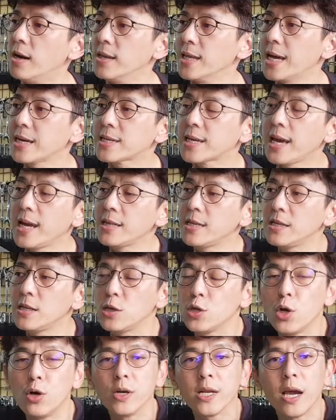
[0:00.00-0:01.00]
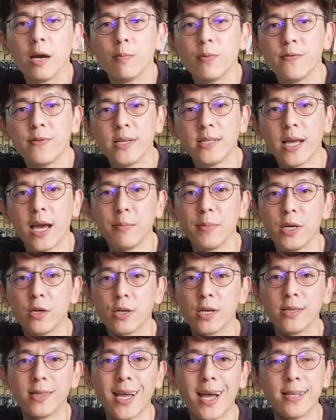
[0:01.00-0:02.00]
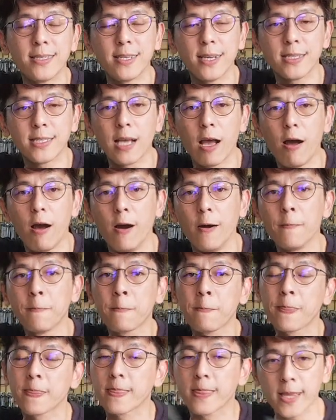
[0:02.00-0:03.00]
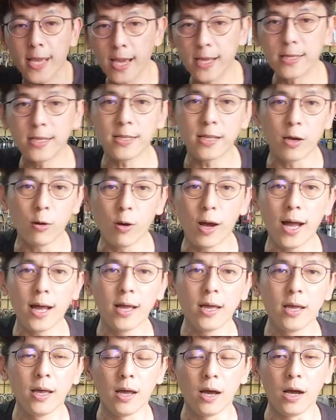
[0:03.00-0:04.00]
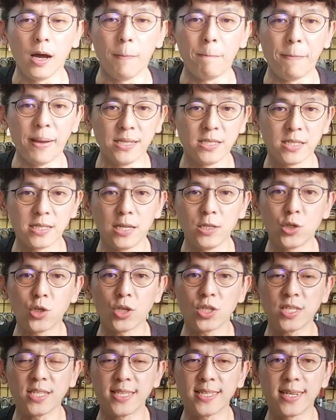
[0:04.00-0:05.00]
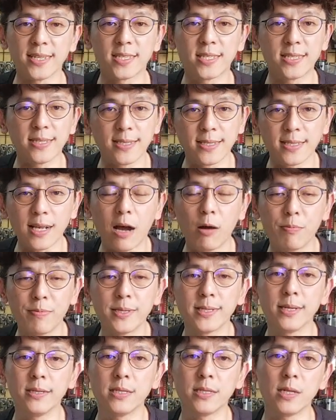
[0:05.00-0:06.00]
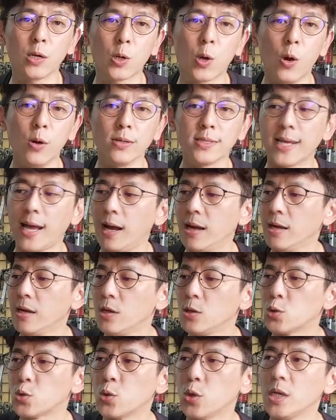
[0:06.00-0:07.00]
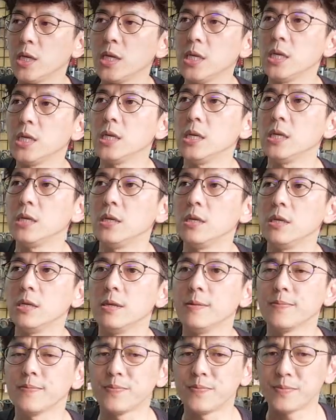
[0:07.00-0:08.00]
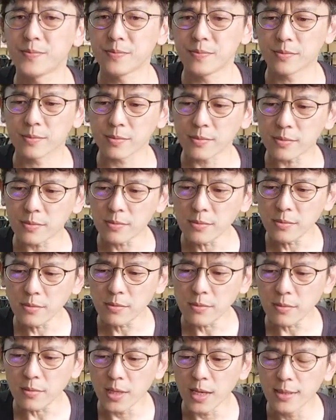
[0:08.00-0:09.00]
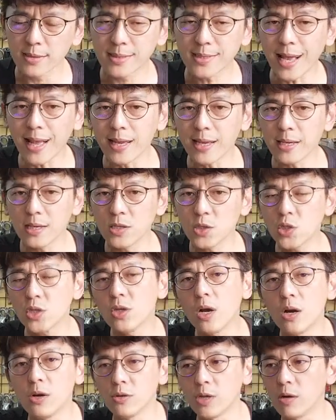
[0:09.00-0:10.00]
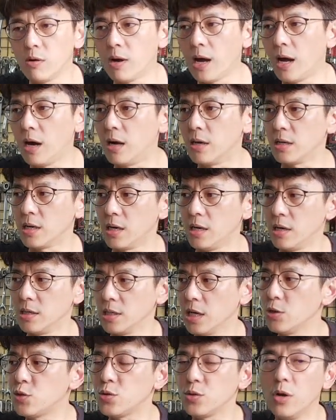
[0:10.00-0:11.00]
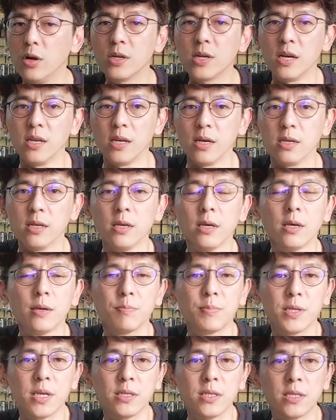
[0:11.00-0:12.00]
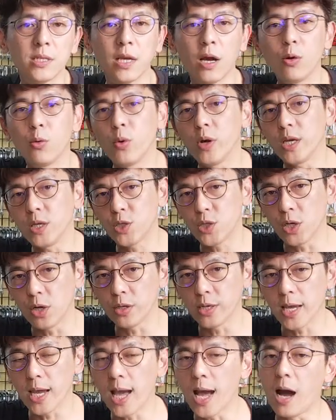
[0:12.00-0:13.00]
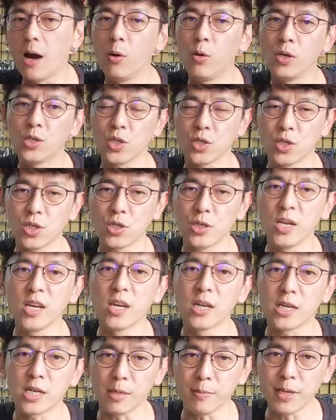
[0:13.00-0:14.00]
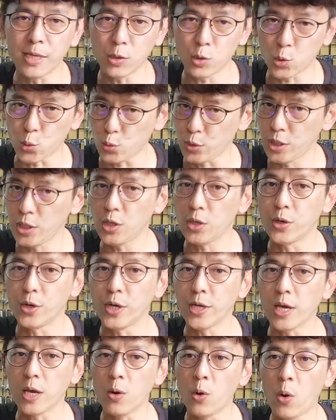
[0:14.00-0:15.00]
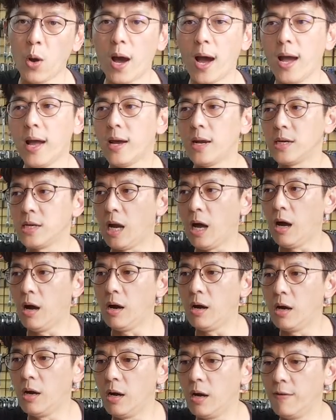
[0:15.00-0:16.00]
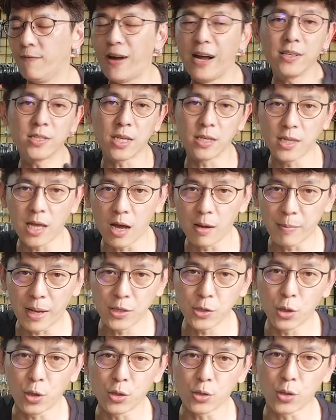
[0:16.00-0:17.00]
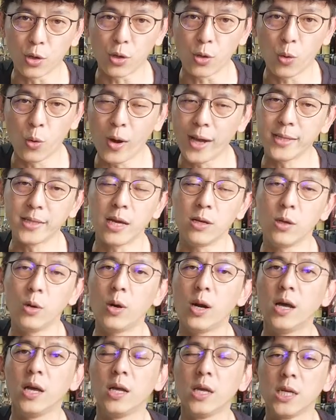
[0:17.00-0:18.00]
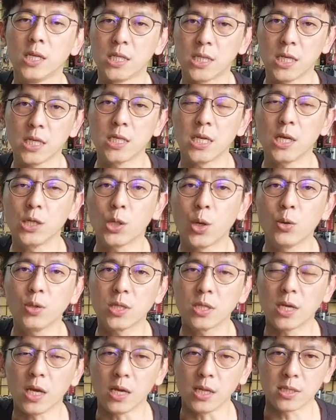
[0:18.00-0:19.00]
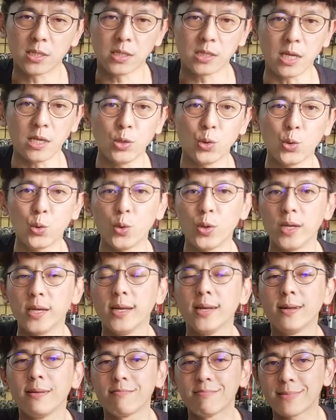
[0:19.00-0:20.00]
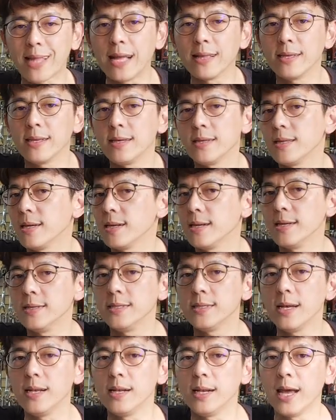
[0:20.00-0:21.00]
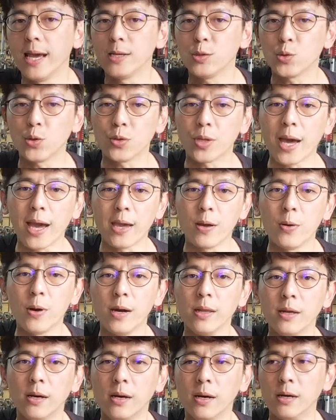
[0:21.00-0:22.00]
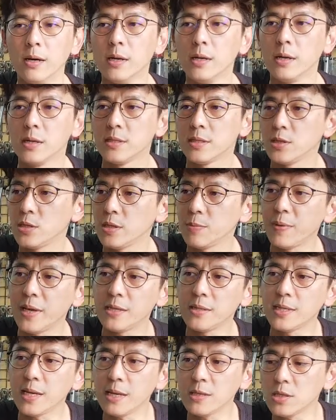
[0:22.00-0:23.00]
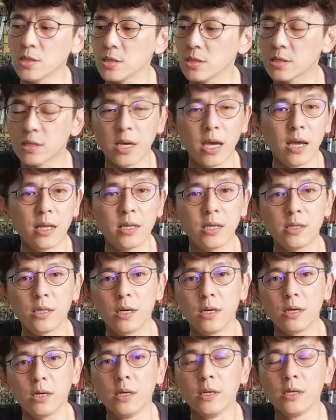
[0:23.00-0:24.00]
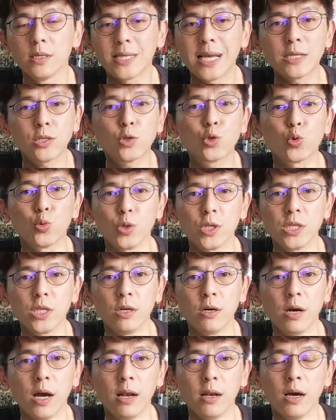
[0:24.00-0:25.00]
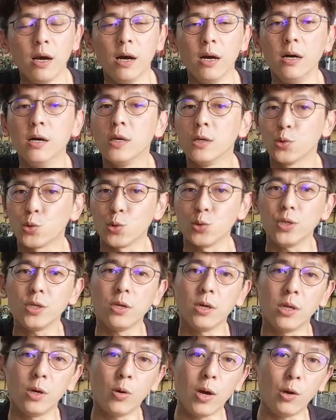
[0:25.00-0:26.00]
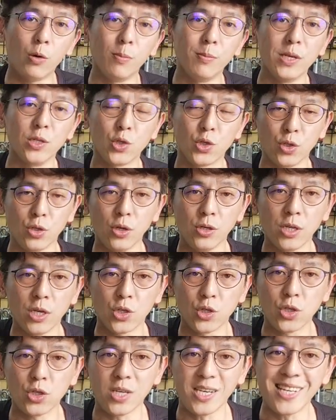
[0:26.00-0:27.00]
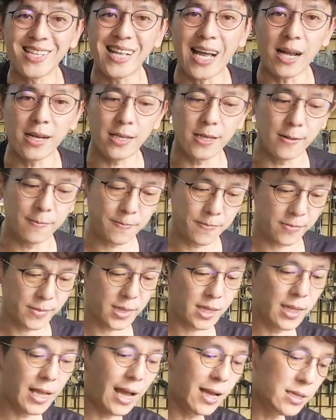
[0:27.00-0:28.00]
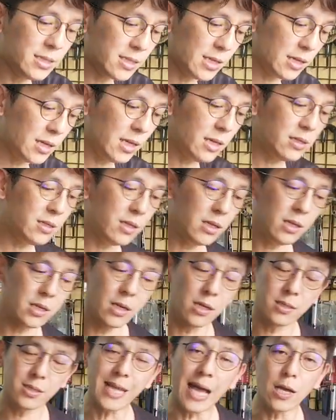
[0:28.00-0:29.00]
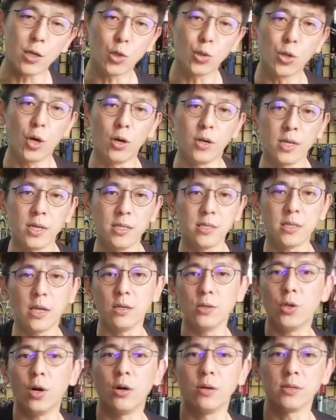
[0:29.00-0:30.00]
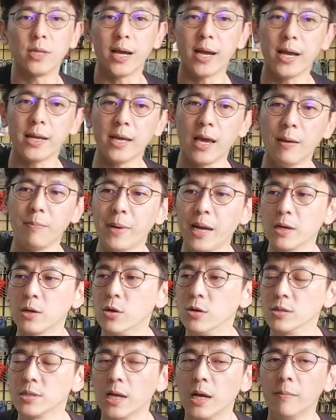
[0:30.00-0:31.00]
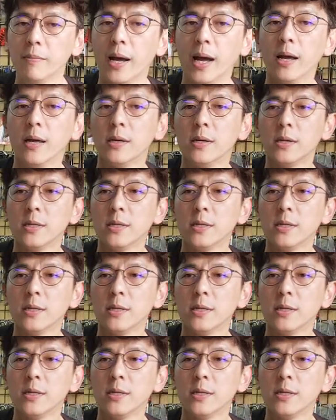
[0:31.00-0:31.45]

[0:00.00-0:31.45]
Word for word: 那 KT 的用料部分还没有跟大家介绍哈，KT 的话，呃，本身就是一个制造避震器的工厂，所以在日后的话哈，呃，也许有可能避震器要维修也好，或者是里面的阻尼有裂化，然后呃防尘套、馒头有坏掉的话，这些都是可以针对单一的零件来做汰换的哈。即便像是 KT 的像是阻尼有好了哈，阻尼有的话，我们使用的是意大利。它一整一一个大油桶，一整桶大概两百公升吧。